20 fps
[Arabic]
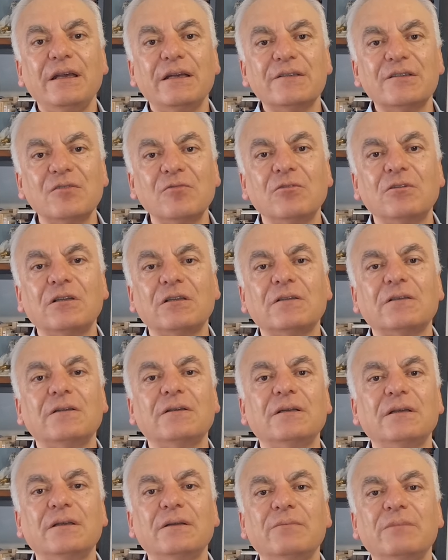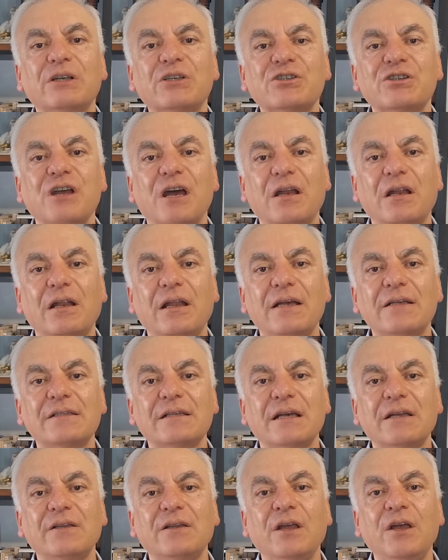سلطة بشار
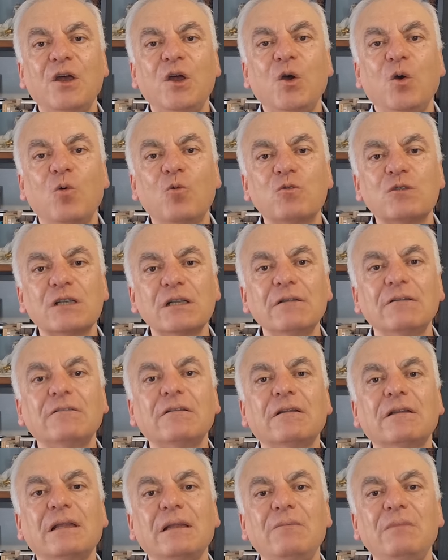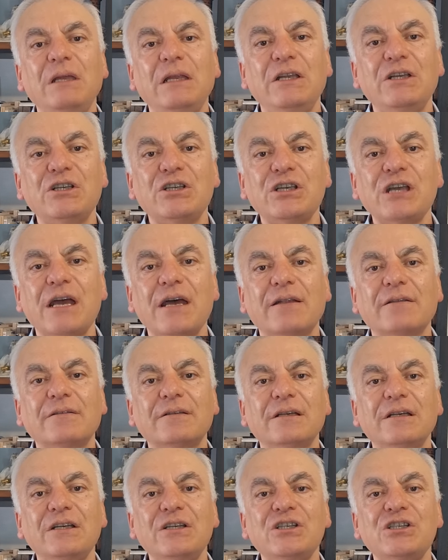الأسد وسلطة
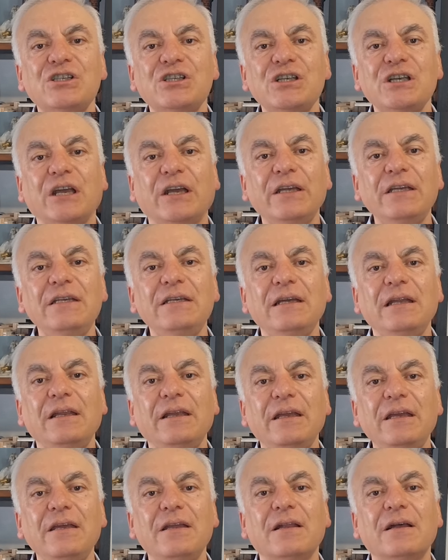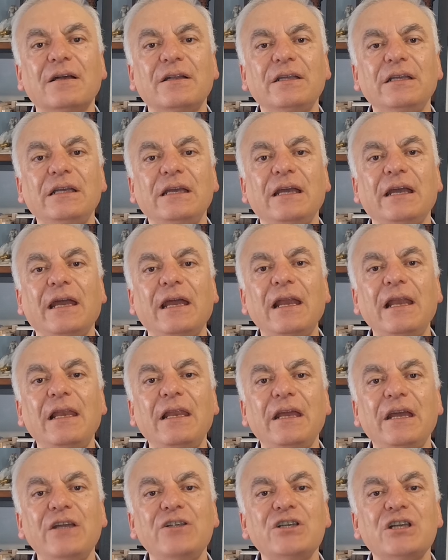الميليشيات الشيعية الإيرانية
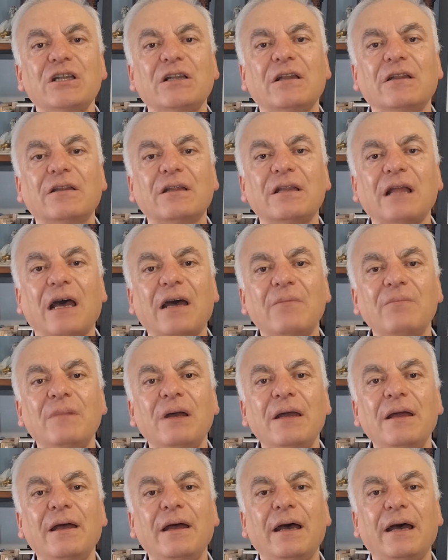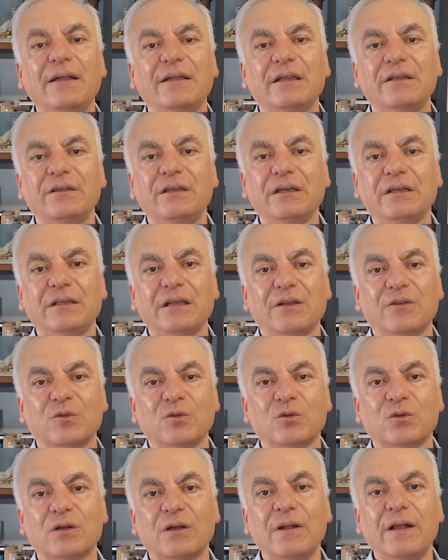اللي إجت لتدعم هذا
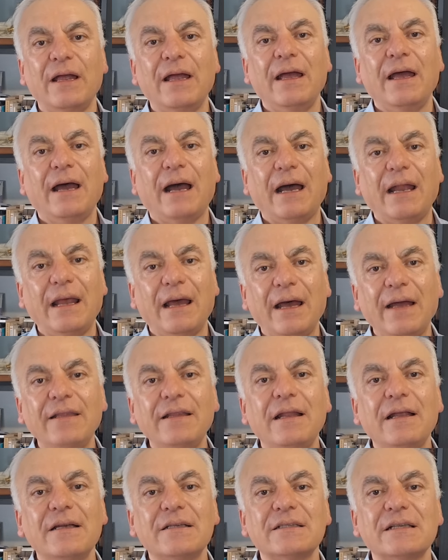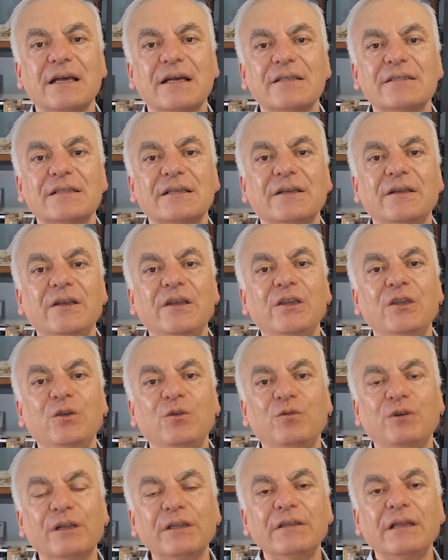الدكتاتور على هذا الأساس
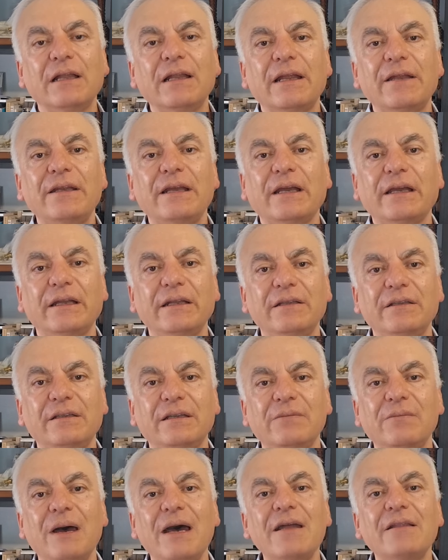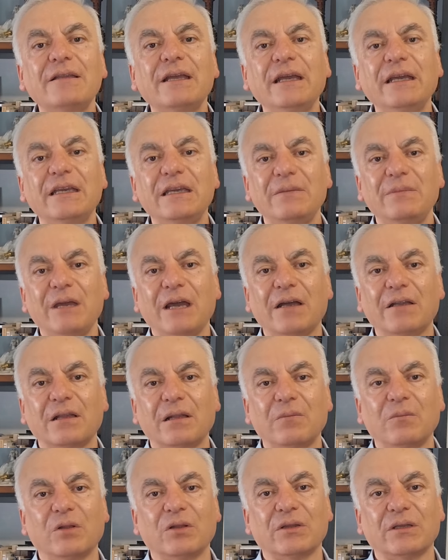يفضل أنك أنت ما تحكي
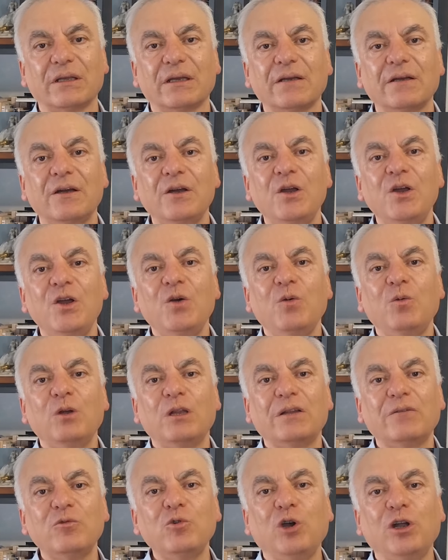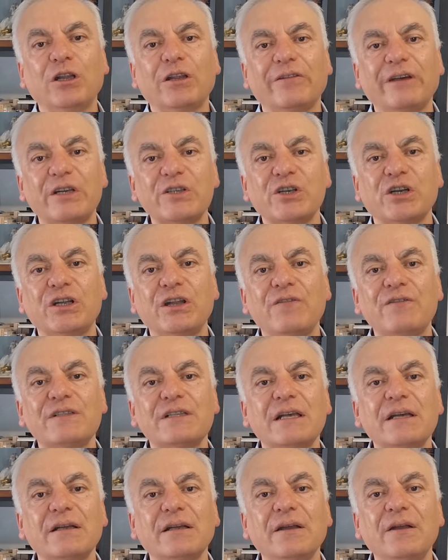بهذا المنطق وتروح تراجع
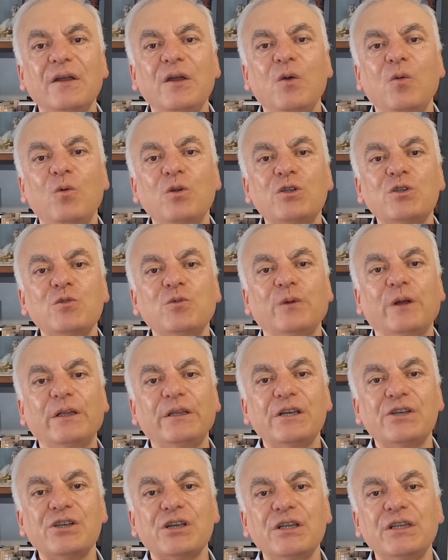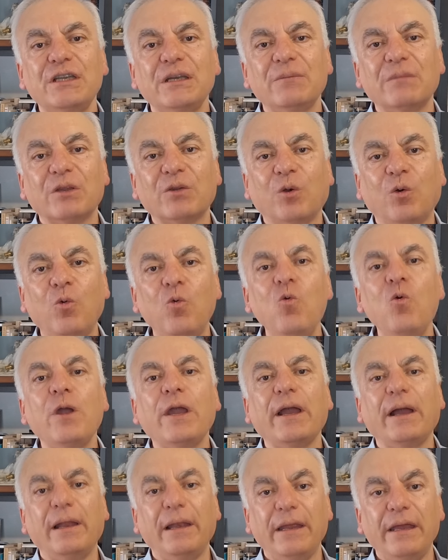نفسك وتشوف قديش أنت
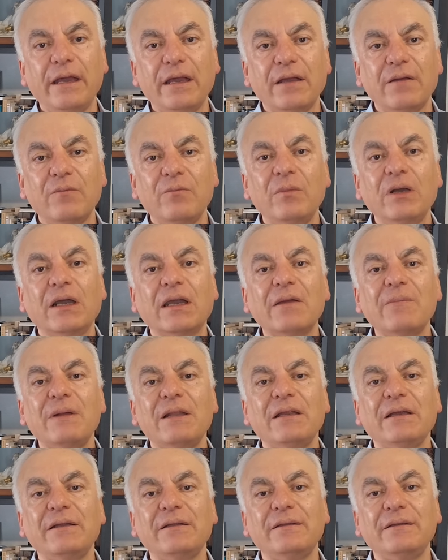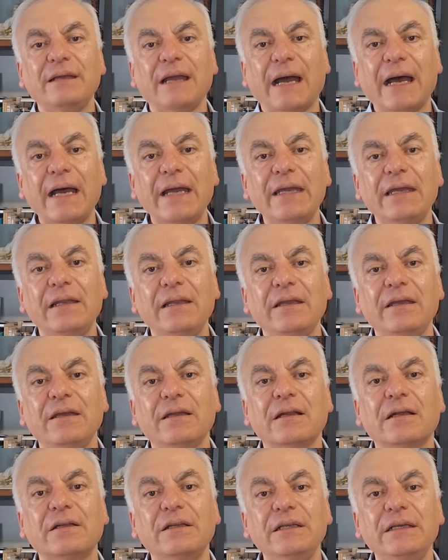مضحوك عليك من قبل الدعاية
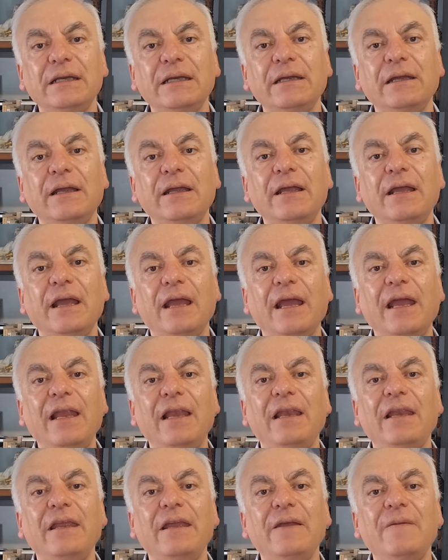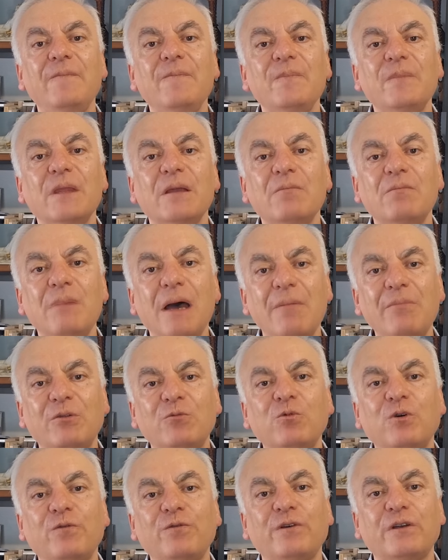الإيرانية اللي ما
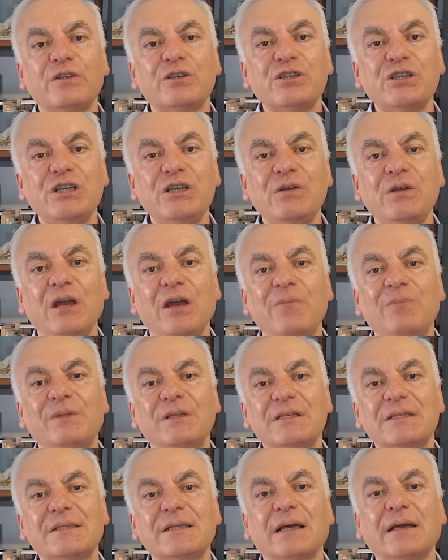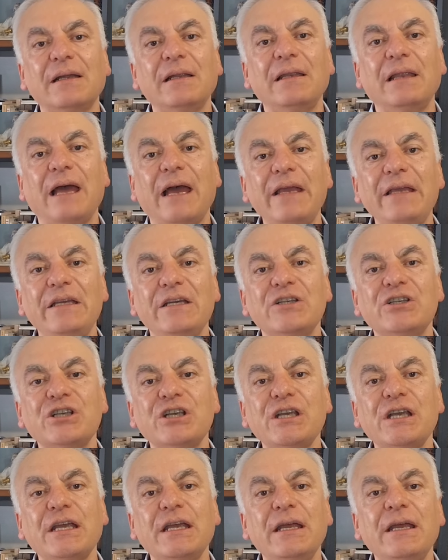بتوفر شيء بتستغل أي
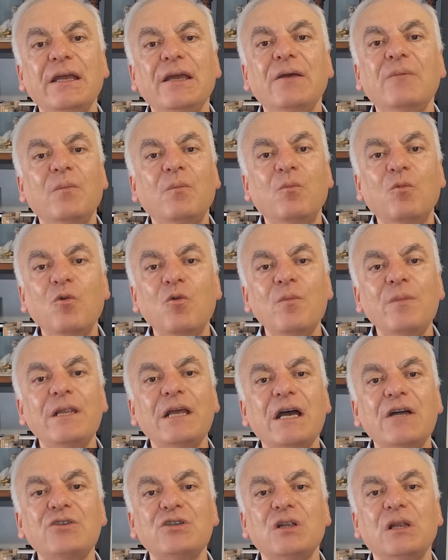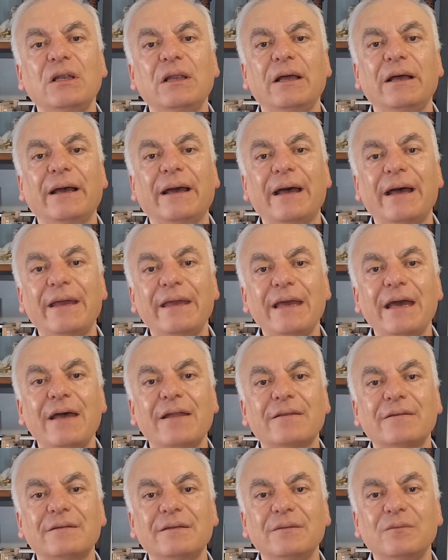شيء مو من أجل
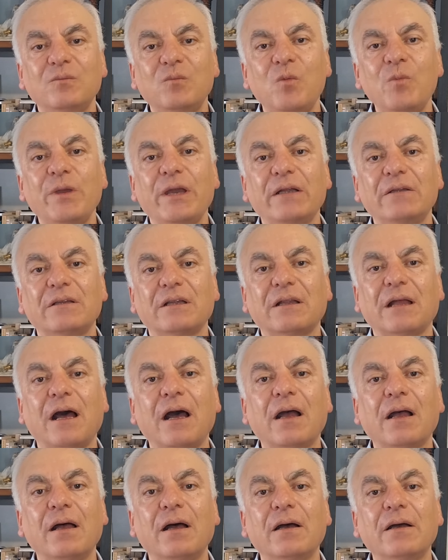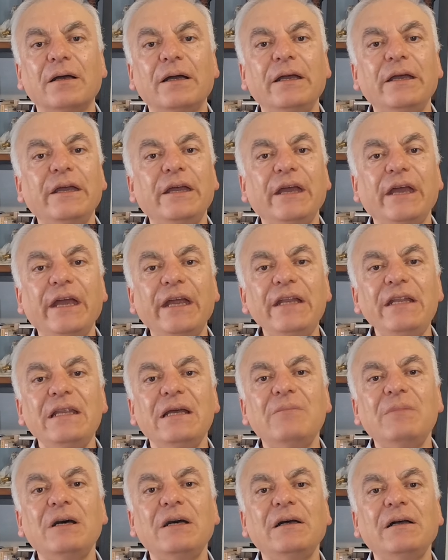غايات ممكن تتحقق
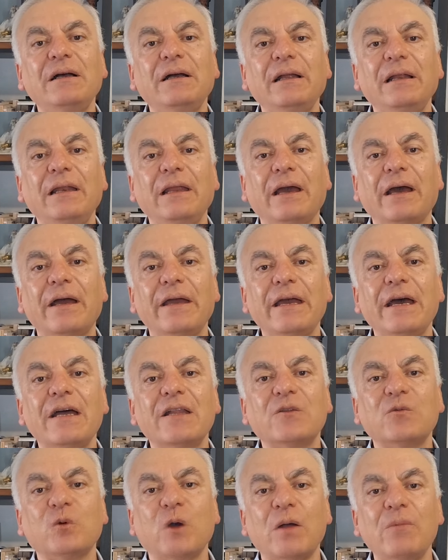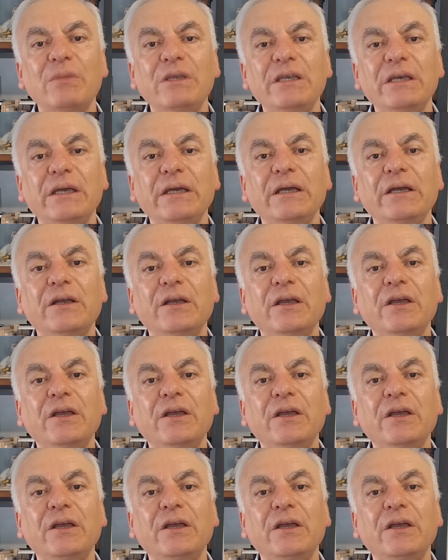إنما لغايات وهمية